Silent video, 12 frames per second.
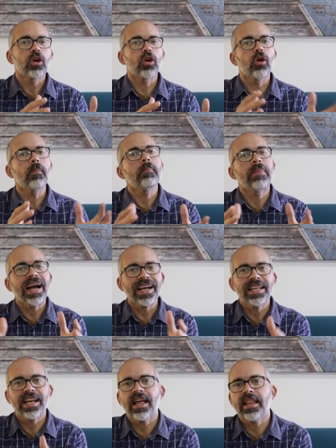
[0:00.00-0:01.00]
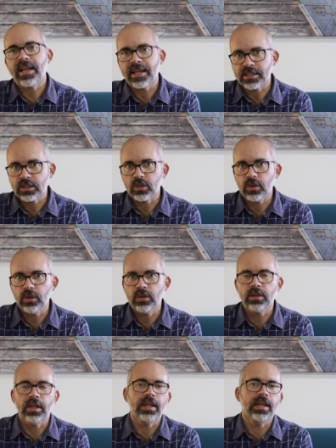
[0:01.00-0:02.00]
compaginadas
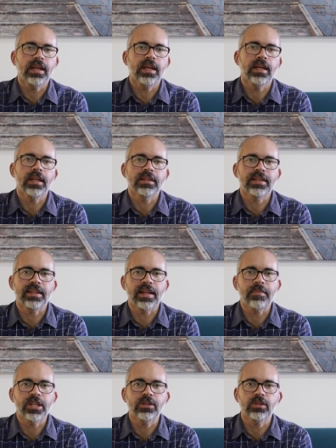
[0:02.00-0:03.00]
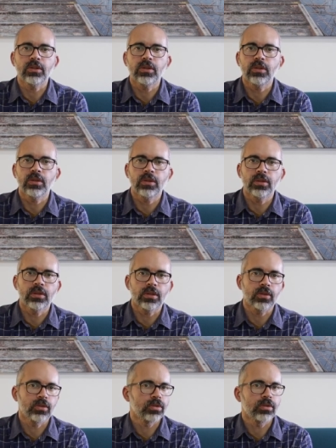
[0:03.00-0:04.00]
con eh,
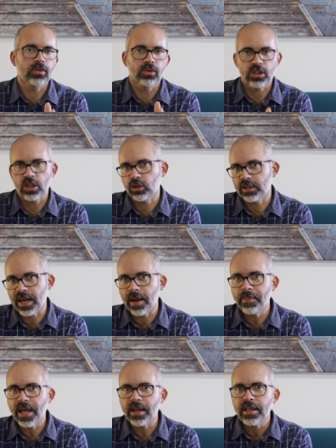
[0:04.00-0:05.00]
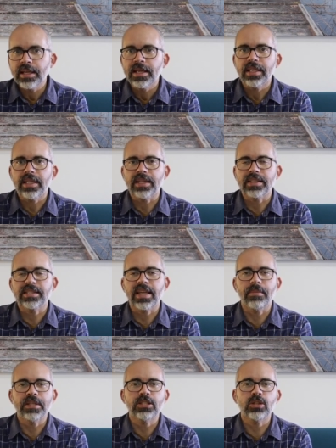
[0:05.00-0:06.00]
tratamiento con, psicoterapia, eh,
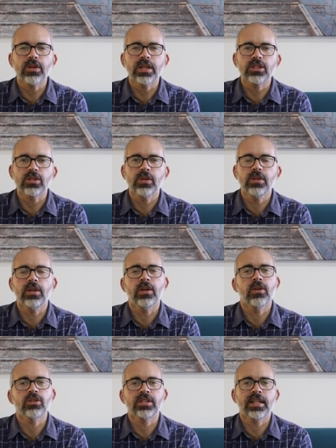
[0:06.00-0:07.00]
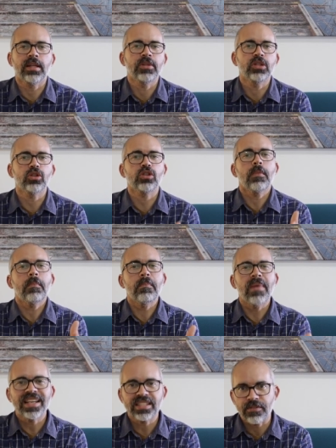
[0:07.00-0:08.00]
se ha visto que son los tratamientos
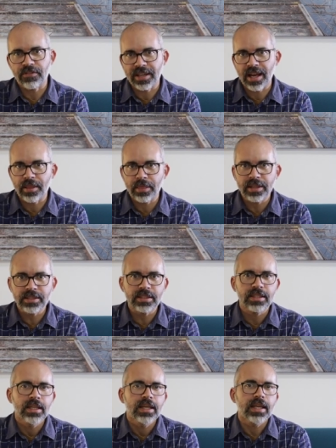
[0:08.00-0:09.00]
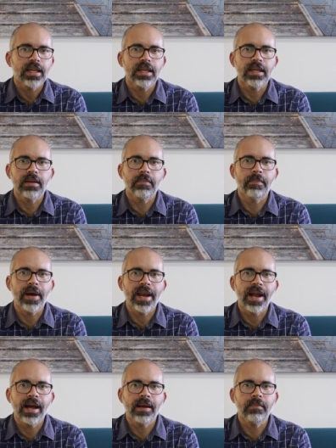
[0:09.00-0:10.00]
más eficaces eh,
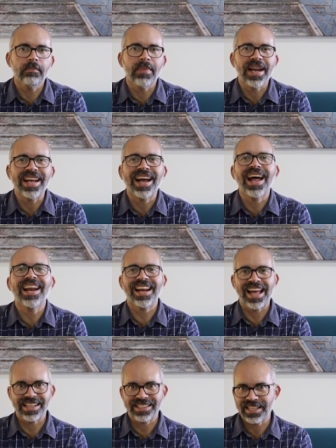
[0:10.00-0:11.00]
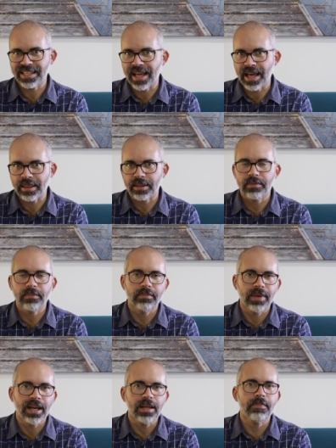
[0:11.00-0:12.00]
para manejar la ansiedad,
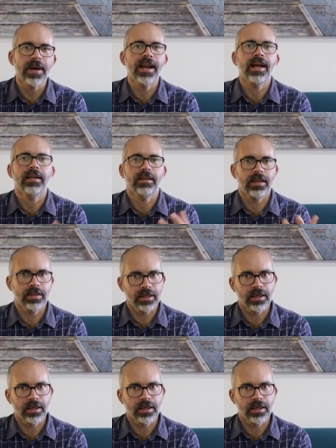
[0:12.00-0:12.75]
¿vale? Para